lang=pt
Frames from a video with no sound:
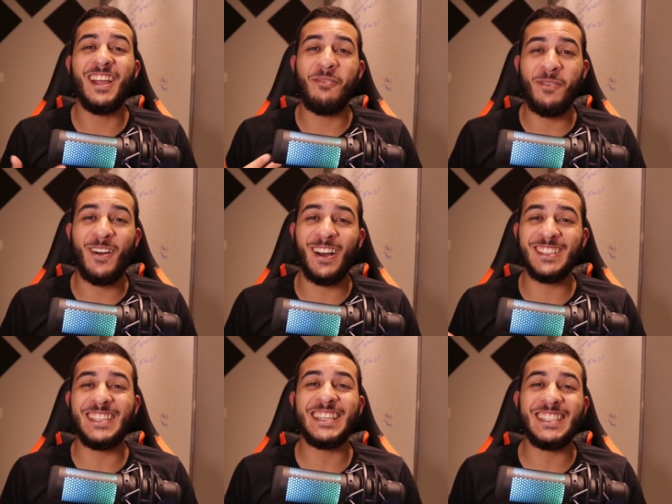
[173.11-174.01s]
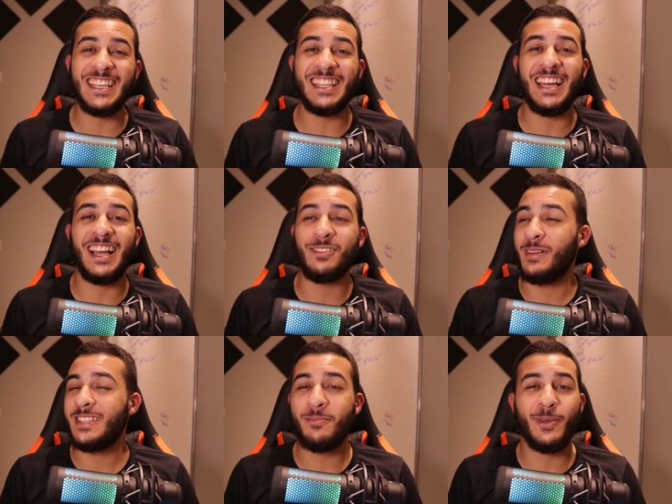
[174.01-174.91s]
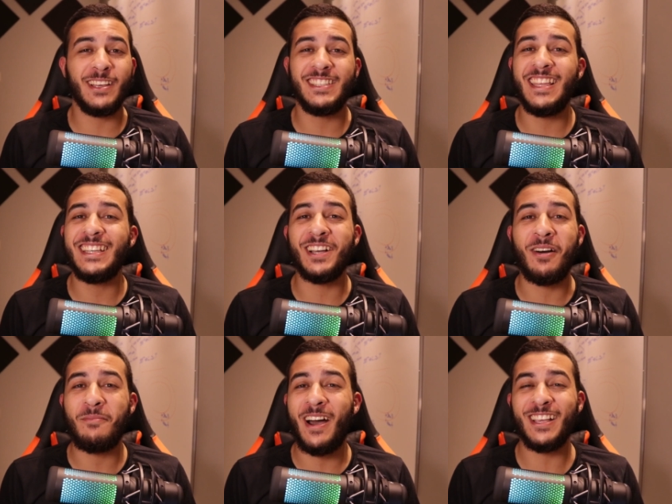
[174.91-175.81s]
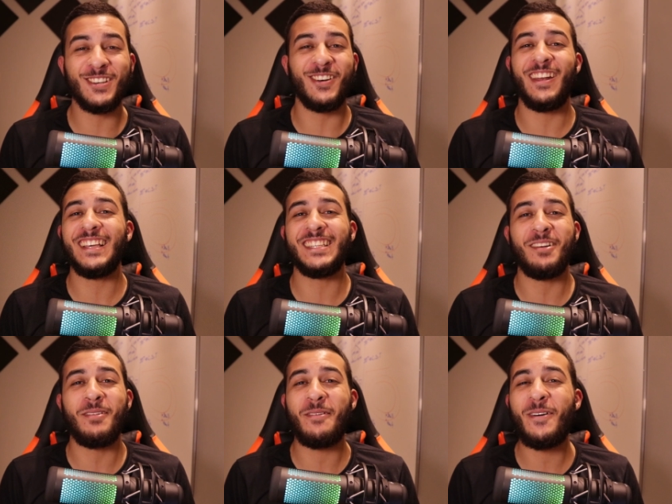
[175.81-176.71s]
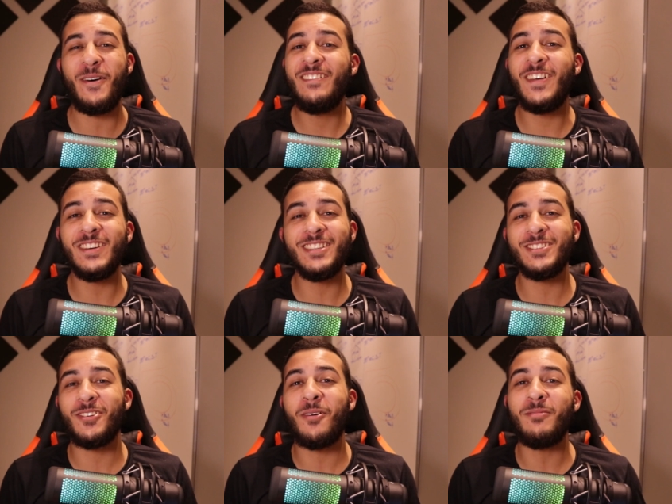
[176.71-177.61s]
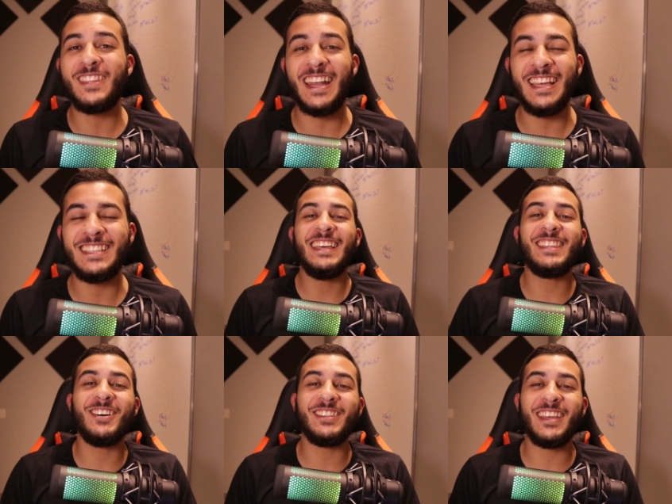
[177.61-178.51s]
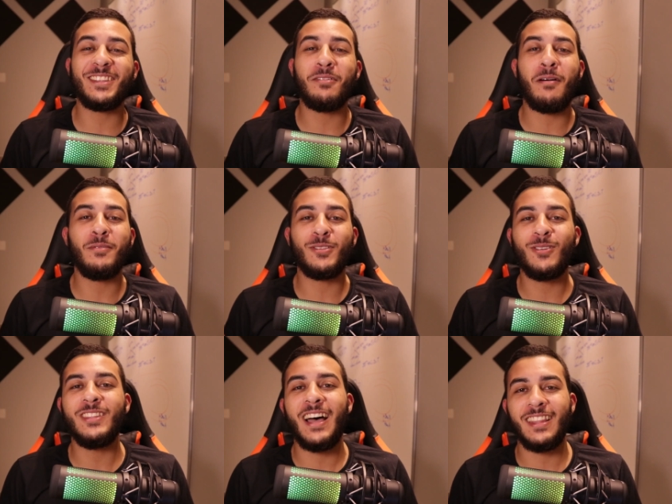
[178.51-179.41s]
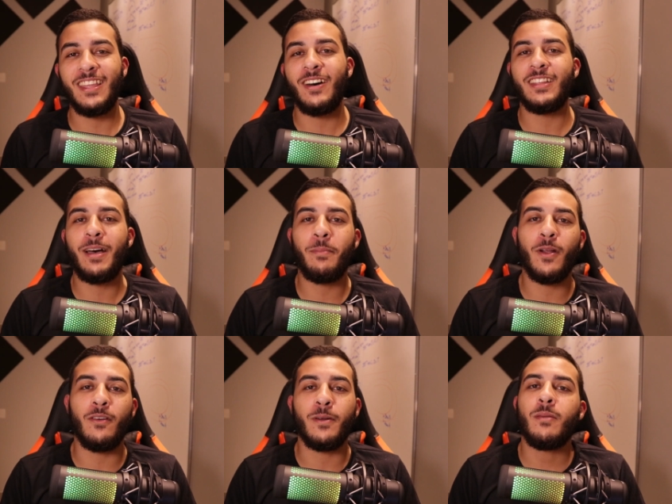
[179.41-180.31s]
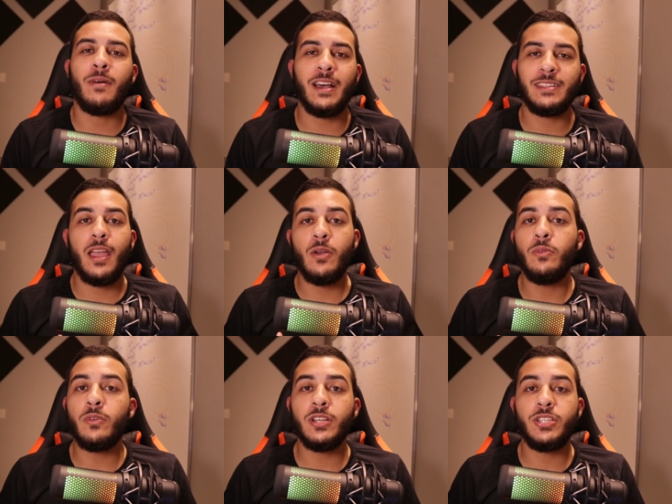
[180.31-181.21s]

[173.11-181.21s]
não por causa de ansiedade, mas é porque se deixar uma barra de chocolate na minha mão, meu Deus, eu como três. Então eu tenho que tomar muito cuidado na hora da prova. Mas eu nunca